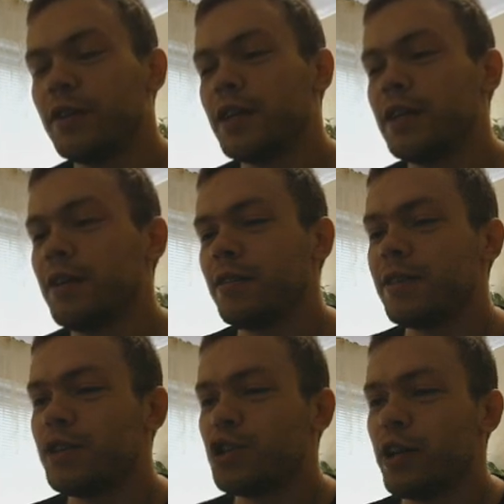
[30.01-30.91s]
Хотел
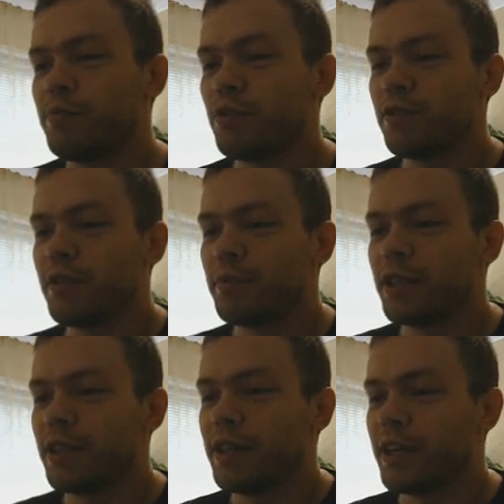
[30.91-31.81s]
изначально просто
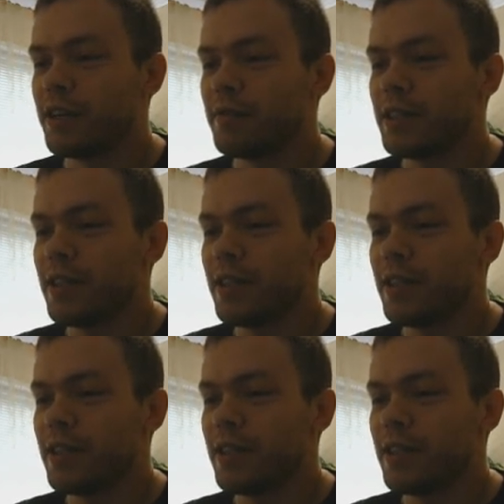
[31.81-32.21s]
про РРВЦ